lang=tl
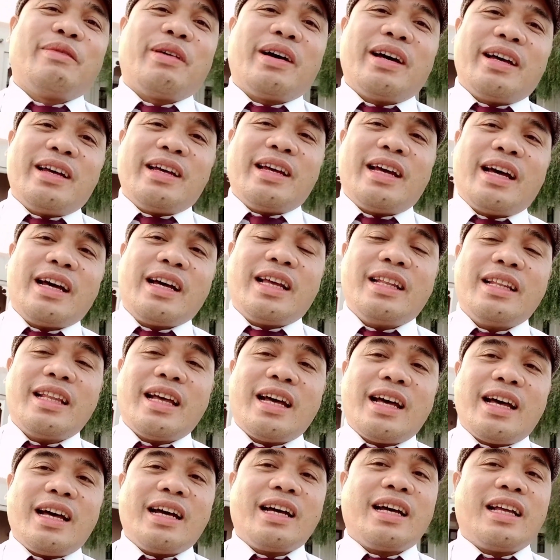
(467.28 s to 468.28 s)
di ba ang
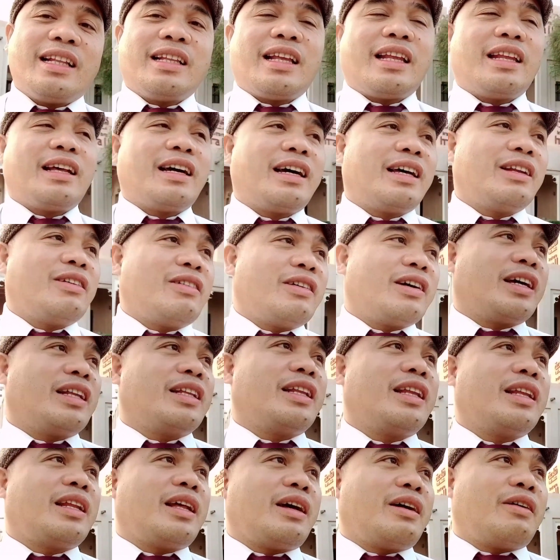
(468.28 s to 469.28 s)
ganda ang ganda ng ano ang
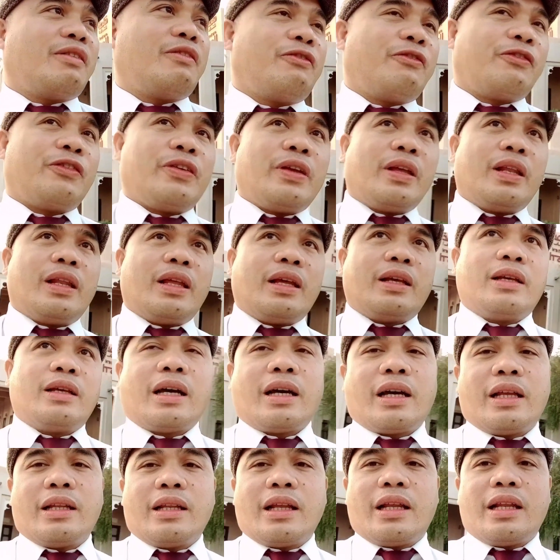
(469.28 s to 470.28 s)
ganda ng feeling
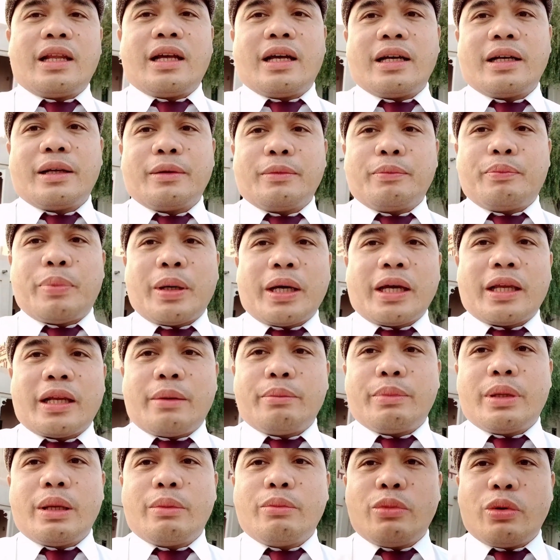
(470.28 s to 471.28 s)
ang ganda ng
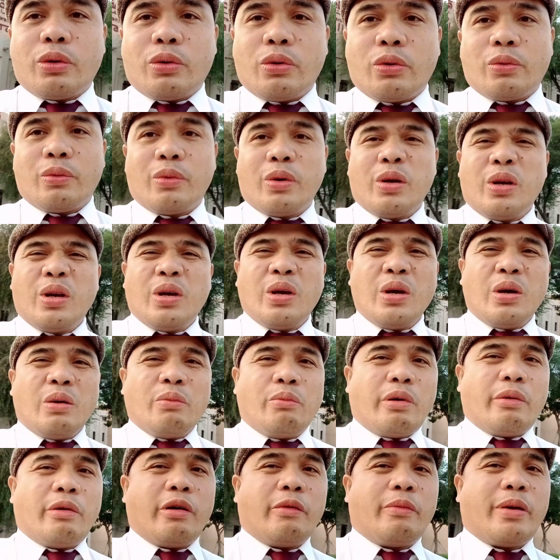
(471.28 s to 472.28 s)
pakiramdam mo kung
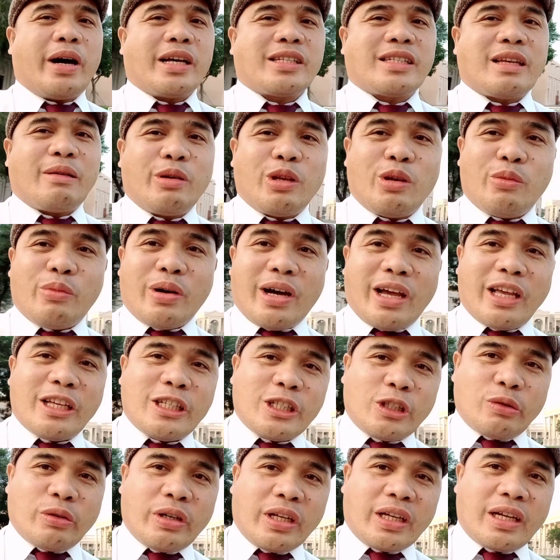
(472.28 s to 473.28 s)
mababasa mo yung mga
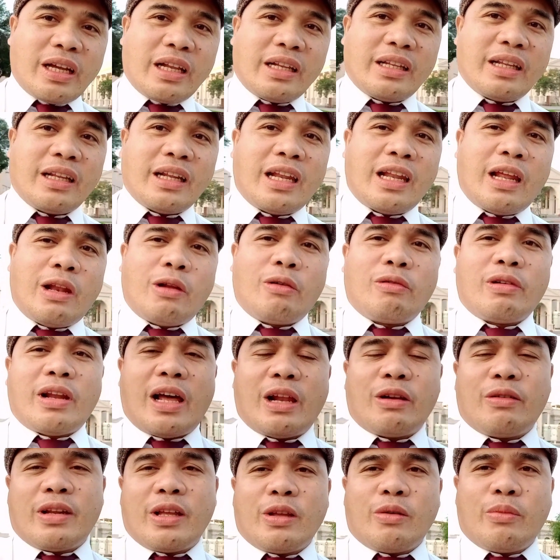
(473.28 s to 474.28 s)
historical nila lalo
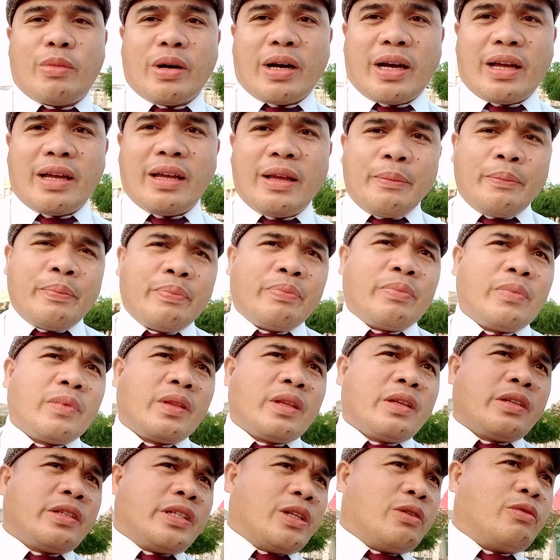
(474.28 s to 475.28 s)
lalo na yung mga
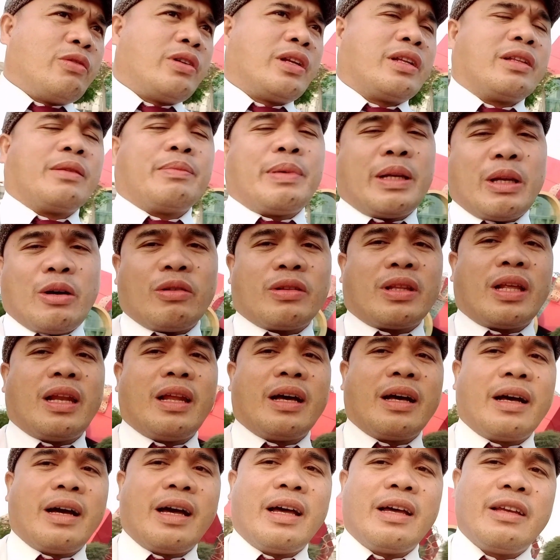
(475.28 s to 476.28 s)
sinuunang panahon
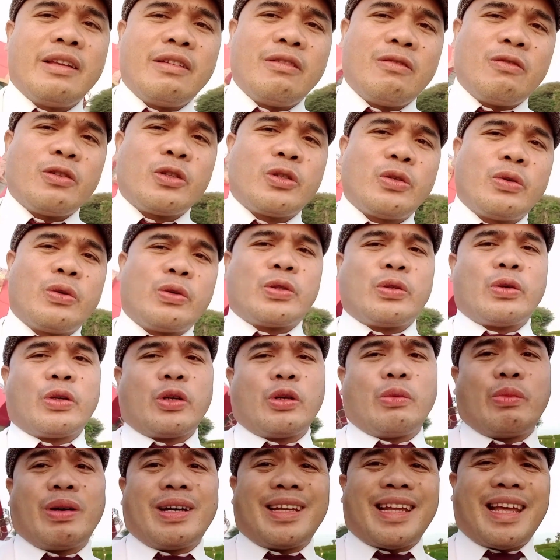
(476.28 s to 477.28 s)
talaga yung gustong gusto
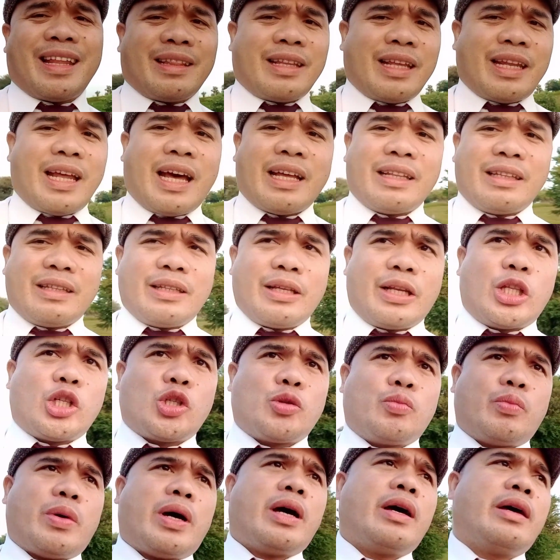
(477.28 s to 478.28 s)
ko yung mga
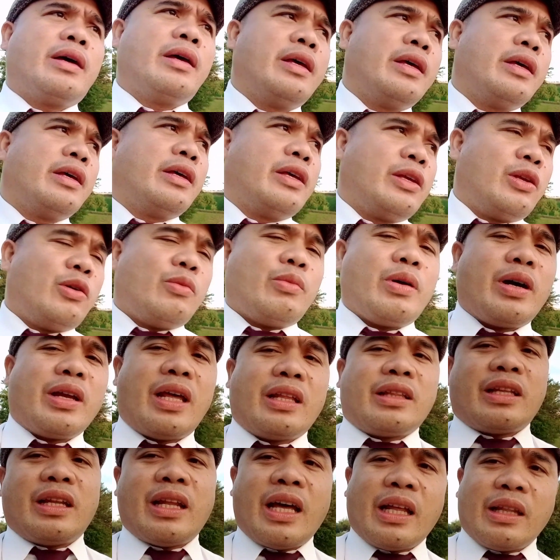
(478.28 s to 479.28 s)
1900s pa yung
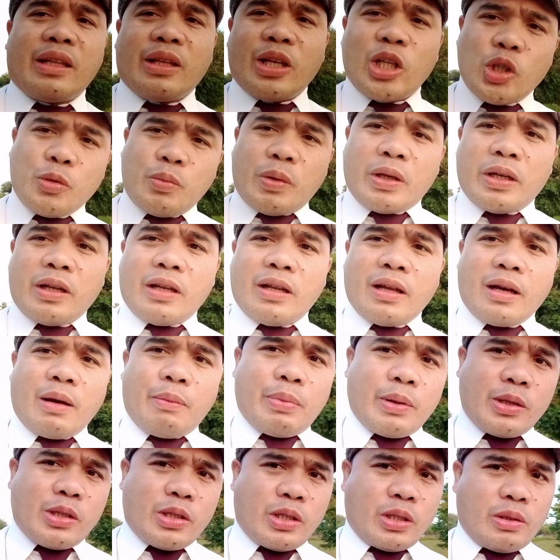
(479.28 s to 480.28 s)
mga 1900s pa na
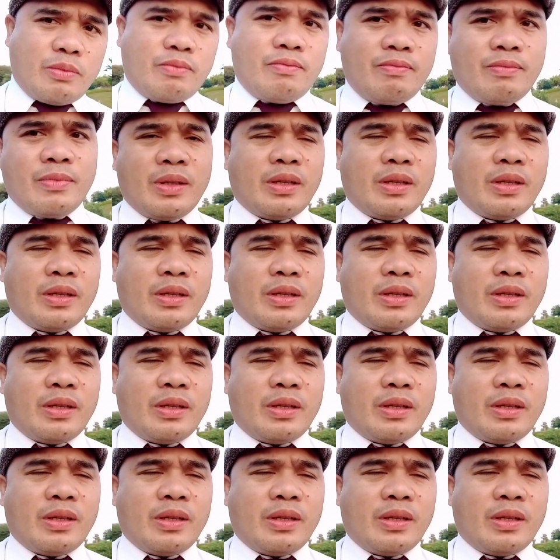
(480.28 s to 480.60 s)
naka-preserve